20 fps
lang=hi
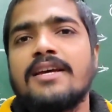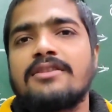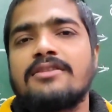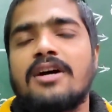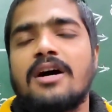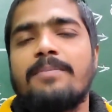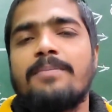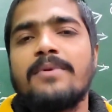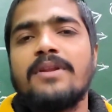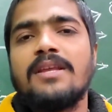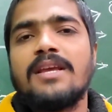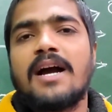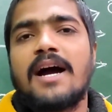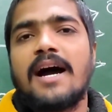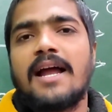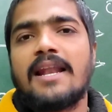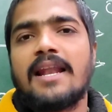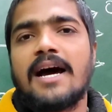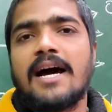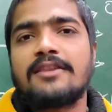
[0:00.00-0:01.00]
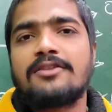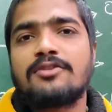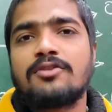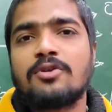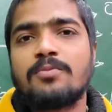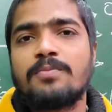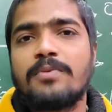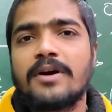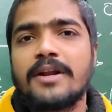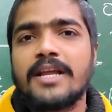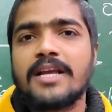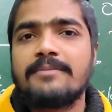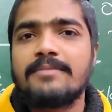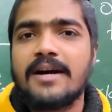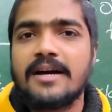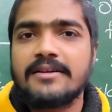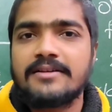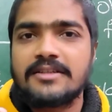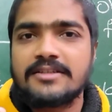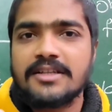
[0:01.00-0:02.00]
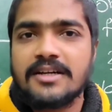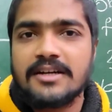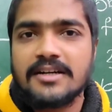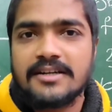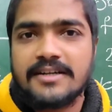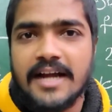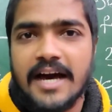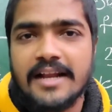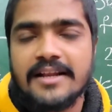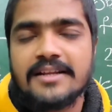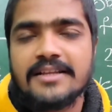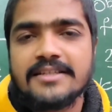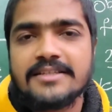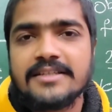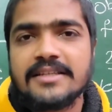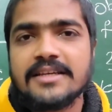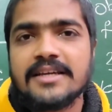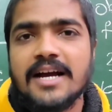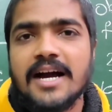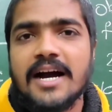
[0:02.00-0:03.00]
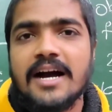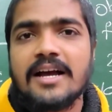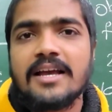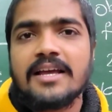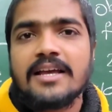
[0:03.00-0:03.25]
तो अपनी हालातों पर एक बार नज़र डाल लीजिएगा